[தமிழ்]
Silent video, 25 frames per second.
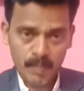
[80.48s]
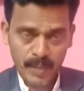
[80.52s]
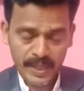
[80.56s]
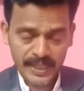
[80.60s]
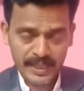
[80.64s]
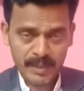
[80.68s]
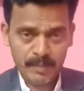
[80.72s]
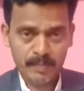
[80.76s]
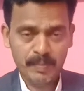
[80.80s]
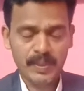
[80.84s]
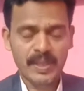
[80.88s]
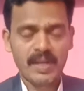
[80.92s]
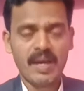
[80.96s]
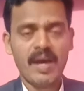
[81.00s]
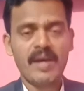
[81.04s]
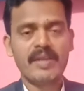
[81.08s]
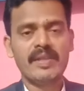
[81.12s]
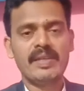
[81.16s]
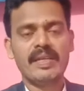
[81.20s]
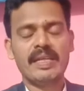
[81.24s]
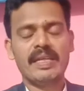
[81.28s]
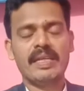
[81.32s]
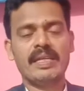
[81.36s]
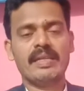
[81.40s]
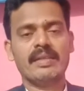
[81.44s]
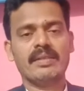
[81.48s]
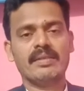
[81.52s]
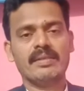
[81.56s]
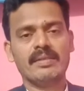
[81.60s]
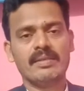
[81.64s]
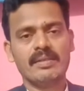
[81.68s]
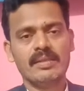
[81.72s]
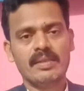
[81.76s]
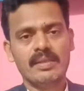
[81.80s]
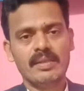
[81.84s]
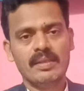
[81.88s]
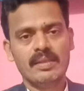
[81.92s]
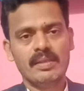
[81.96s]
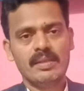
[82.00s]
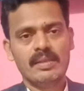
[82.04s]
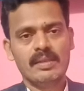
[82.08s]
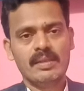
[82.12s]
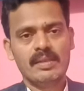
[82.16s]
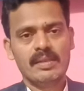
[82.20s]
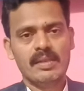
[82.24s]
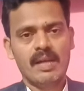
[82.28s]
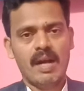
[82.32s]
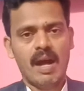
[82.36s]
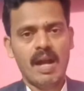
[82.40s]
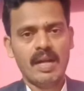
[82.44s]
பயப்படாதே
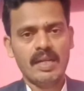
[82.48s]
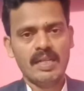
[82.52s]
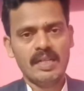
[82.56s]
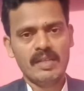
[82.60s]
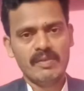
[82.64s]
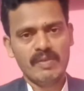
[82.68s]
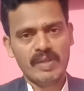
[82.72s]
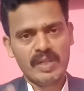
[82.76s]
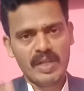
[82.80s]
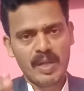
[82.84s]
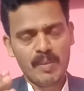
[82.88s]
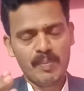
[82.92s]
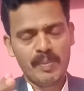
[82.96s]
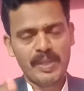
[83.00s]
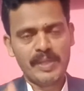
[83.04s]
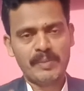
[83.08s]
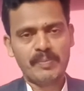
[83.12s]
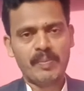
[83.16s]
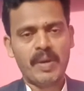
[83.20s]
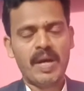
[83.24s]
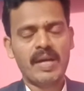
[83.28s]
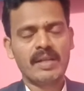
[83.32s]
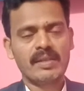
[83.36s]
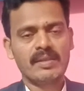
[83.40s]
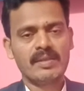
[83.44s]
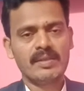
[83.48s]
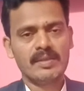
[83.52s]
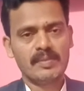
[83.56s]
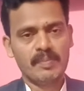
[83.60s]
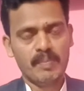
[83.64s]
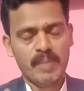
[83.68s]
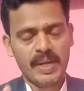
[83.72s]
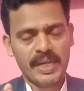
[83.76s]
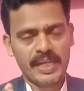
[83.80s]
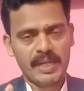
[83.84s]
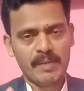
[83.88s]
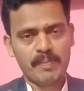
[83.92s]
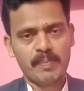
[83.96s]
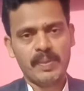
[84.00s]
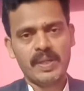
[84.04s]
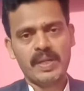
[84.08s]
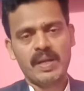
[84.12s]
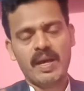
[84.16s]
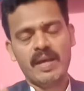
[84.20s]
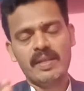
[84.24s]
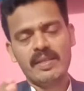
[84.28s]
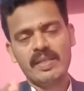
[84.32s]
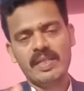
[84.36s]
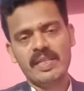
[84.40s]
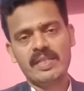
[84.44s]
ஆண்டவர் நம்மை பார்த்து
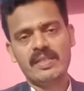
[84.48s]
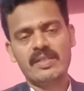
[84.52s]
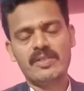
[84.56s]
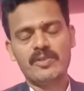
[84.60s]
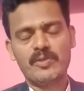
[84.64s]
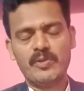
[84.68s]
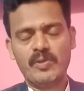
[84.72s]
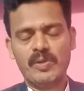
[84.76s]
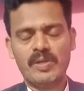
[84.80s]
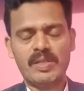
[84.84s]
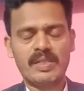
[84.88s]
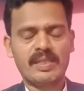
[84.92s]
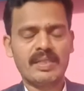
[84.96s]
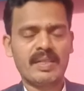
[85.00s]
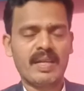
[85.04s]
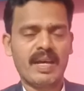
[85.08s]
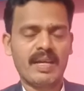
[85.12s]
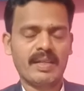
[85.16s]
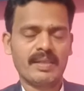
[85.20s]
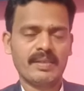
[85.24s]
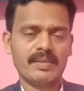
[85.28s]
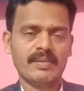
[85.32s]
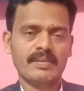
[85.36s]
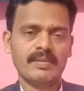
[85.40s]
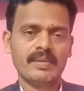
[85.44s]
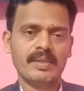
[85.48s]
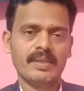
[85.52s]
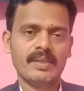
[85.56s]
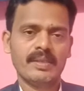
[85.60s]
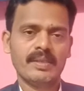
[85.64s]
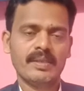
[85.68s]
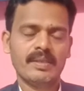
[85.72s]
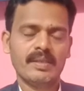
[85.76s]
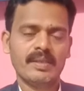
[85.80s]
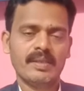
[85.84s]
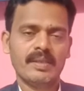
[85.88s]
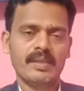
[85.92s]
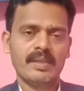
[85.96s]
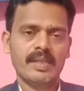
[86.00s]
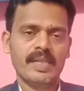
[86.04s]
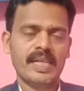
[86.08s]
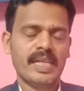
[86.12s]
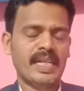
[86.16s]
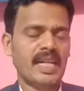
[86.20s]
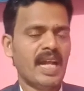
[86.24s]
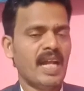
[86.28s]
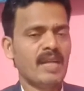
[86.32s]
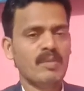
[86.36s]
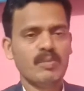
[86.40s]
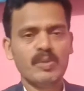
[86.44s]
பயப்படாதே என்று சொல்லுகிறார்
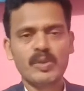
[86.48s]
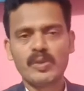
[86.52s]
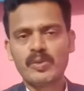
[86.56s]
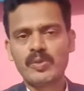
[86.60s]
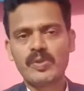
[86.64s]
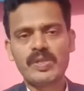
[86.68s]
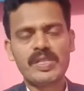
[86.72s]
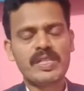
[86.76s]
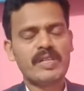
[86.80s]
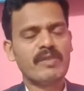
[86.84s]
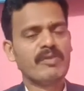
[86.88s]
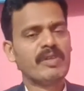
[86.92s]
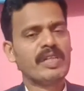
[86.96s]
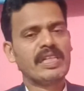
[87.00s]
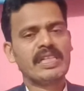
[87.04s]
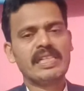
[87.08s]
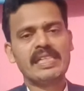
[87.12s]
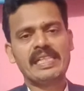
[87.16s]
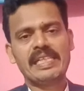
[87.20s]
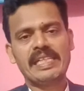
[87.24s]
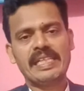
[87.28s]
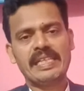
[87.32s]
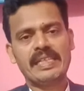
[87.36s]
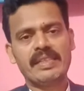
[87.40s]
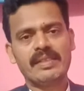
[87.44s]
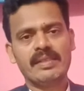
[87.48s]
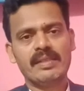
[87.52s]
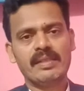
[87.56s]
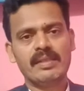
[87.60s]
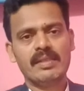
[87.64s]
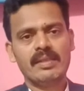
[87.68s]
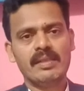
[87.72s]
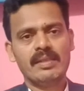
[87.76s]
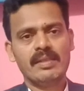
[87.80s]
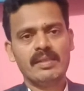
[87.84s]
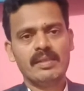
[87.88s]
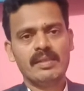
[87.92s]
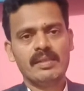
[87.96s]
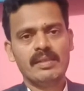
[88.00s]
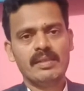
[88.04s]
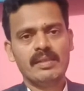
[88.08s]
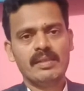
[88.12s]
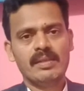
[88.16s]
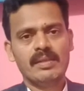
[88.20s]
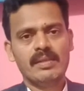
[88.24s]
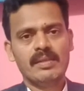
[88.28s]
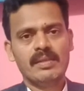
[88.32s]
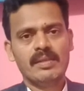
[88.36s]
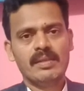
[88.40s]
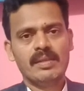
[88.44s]
என் அன்புக்குரியவர்களை
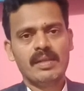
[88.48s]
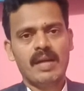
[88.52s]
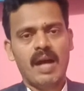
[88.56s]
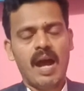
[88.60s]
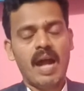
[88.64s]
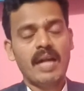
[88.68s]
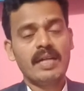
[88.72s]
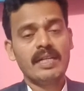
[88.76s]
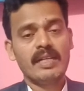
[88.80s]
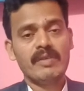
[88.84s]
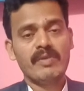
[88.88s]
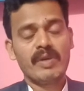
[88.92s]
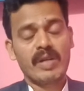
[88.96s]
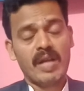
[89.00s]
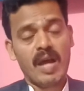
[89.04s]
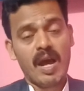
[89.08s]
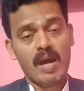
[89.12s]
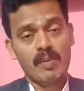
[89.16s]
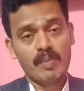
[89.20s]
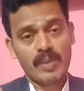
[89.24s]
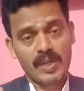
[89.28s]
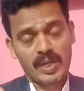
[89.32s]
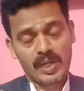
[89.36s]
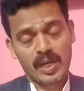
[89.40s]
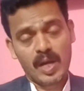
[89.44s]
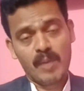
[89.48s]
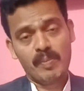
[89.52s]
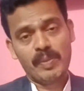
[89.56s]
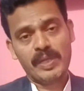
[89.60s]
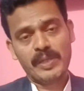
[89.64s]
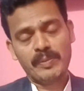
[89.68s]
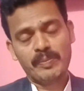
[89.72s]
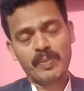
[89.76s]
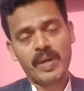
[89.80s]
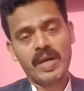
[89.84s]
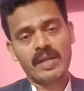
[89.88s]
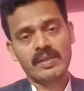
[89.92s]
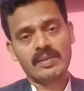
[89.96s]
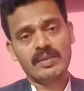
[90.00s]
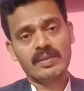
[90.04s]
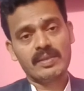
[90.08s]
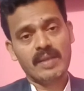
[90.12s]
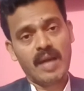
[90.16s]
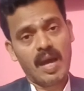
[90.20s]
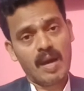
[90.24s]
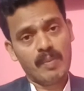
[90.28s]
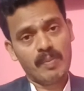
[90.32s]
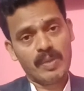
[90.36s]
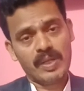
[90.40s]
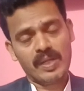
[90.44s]
ஆண்டவர் ஆபரகாமை பார்த்து
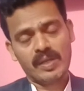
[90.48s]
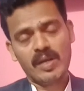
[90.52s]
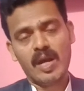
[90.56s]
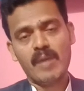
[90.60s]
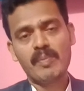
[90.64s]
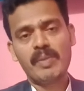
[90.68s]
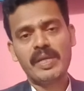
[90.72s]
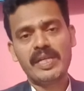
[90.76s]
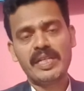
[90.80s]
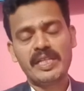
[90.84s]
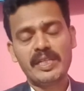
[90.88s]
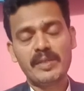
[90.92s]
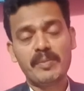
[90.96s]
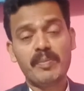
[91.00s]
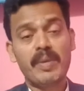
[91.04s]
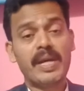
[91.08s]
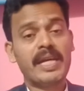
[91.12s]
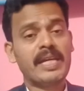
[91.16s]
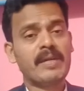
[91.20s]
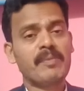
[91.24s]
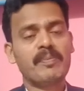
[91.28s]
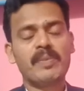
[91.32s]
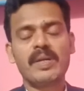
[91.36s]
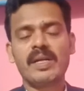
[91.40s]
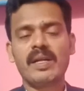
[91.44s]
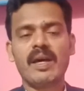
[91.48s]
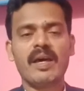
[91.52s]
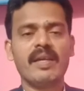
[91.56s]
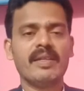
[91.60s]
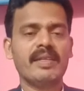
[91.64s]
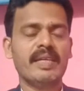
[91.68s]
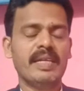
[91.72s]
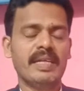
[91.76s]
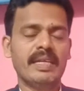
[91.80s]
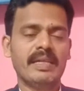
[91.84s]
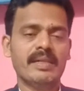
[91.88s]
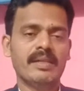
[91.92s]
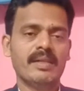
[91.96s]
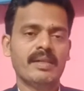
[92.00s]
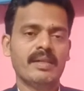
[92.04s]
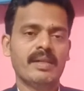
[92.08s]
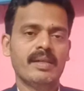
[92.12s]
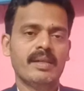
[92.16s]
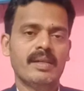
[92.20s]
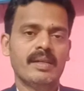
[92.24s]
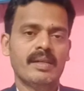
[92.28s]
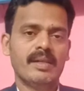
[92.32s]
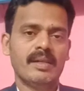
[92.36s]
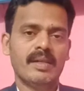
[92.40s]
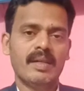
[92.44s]
ஆபரகாமை நீ பயப்படாதே
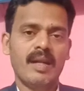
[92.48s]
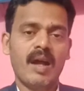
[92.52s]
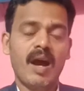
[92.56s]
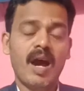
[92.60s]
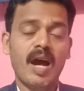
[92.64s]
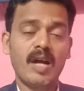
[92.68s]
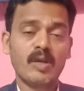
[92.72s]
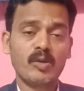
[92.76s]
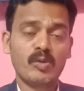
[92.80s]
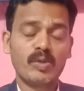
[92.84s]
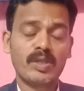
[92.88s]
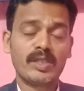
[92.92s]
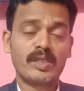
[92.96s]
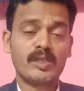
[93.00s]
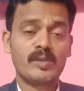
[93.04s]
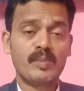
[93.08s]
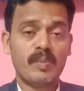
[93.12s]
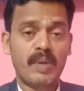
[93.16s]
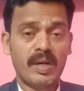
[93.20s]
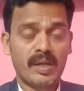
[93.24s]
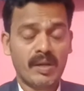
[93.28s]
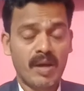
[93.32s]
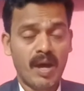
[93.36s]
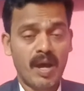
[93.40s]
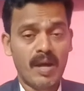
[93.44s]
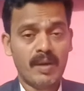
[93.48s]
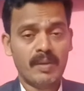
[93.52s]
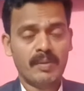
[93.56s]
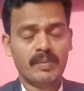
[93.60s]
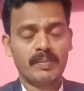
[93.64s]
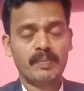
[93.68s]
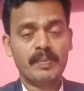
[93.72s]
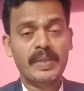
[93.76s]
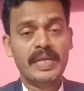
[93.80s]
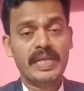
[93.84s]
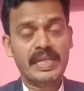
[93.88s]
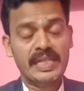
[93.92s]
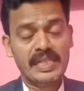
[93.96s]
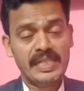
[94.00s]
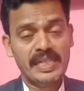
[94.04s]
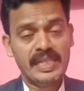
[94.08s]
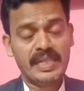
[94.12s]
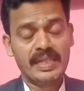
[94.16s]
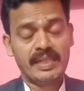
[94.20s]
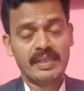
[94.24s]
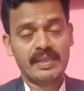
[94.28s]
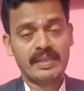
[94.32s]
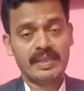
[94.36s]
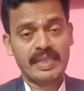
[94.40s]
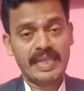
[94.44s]
நான் உனக்கு மகா பெரிய
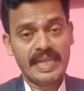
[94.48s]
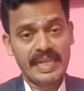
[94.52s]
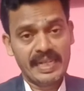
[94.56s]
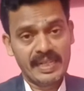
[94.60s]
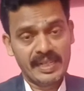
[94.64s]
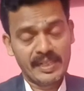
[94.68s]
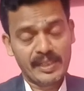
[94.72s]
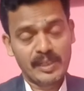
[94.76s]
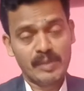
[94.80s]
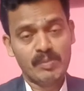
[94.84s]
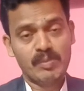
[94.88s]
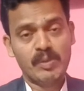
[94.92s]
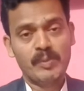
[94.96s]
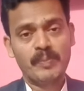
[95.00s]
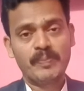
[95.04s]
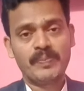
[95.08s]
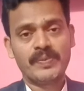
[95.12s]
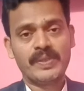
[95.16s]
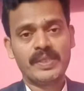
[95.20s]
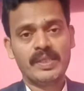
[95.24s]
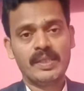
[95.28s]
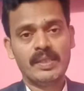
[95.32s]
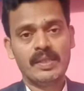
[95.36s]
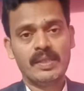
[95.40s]
கேடகமும்